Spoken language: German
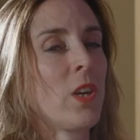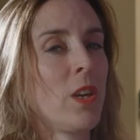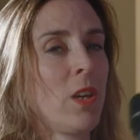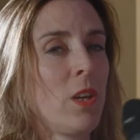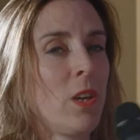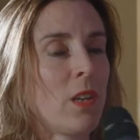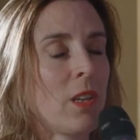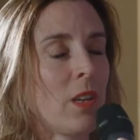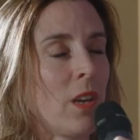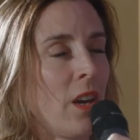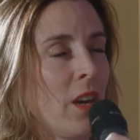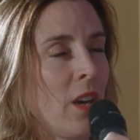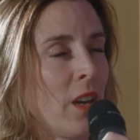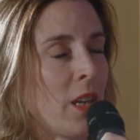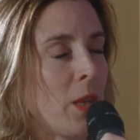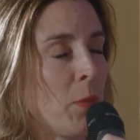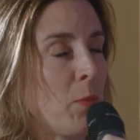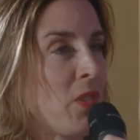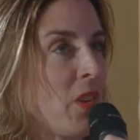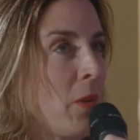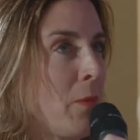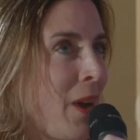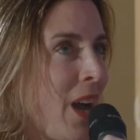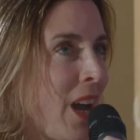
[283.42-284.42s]
Okay, äh,
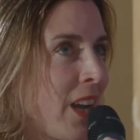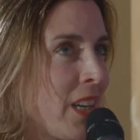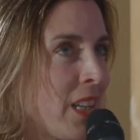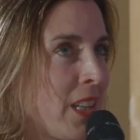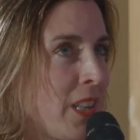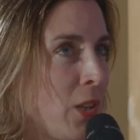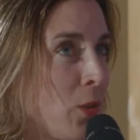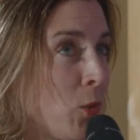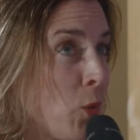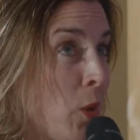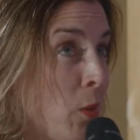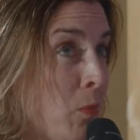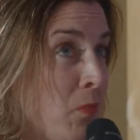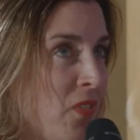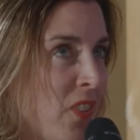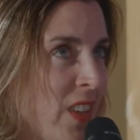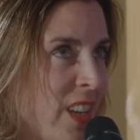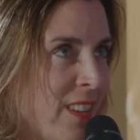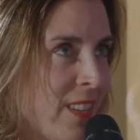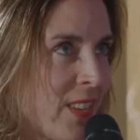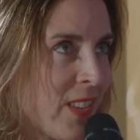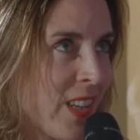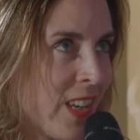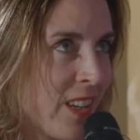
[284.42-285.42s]
gibt es eine Marke, die du
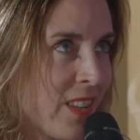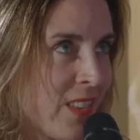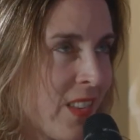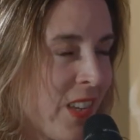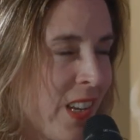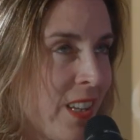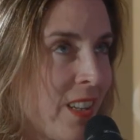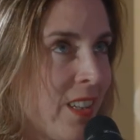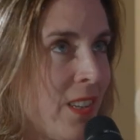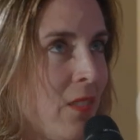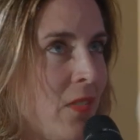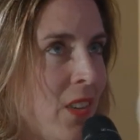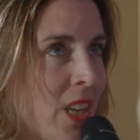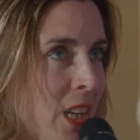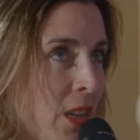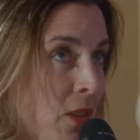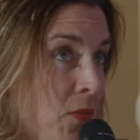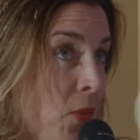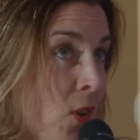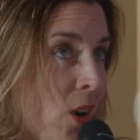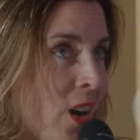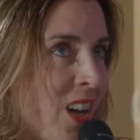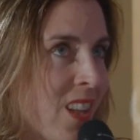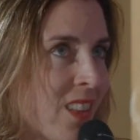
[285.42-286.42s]
empfiehlst derzeit, die
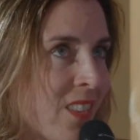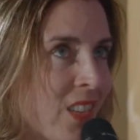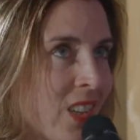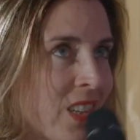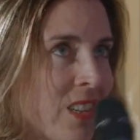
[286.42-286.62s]
wirklich voran